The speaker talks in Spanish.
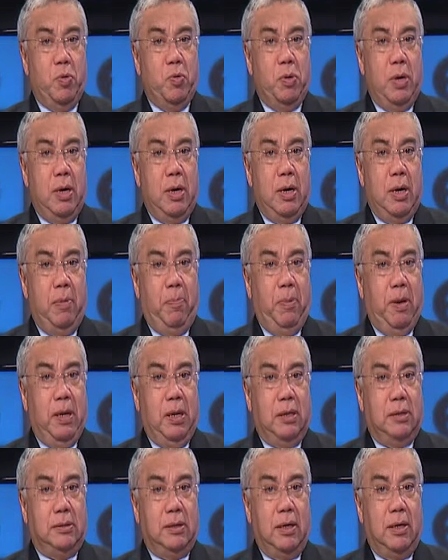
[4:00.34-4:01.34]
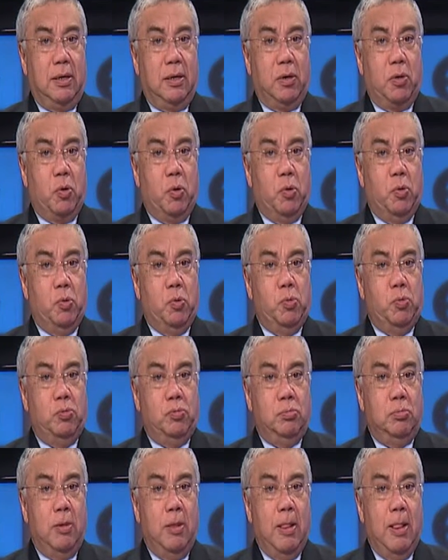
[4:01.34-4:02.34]
una experiencia con
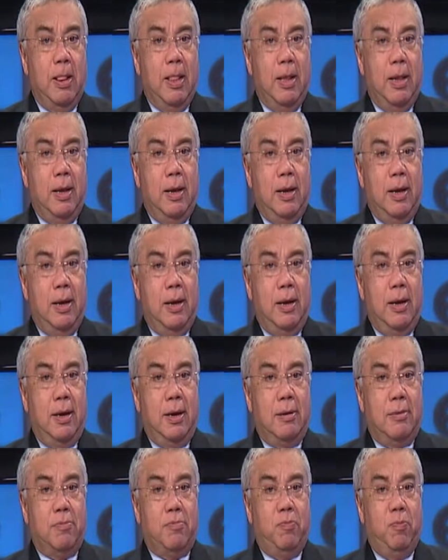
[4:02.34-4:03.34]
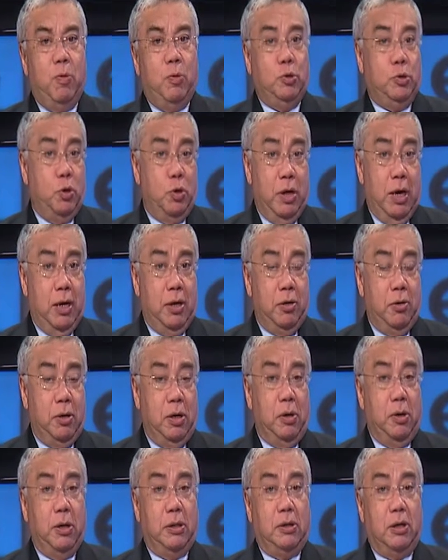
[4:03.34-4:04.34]
un eh, funcionario de
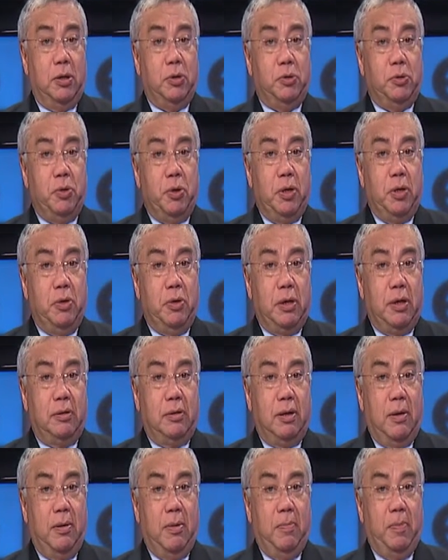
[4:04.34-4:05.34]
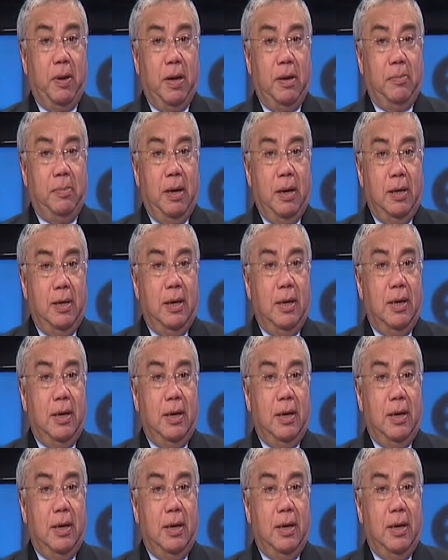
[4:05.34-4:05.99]
los Estados Unidos que estaba en Panamá.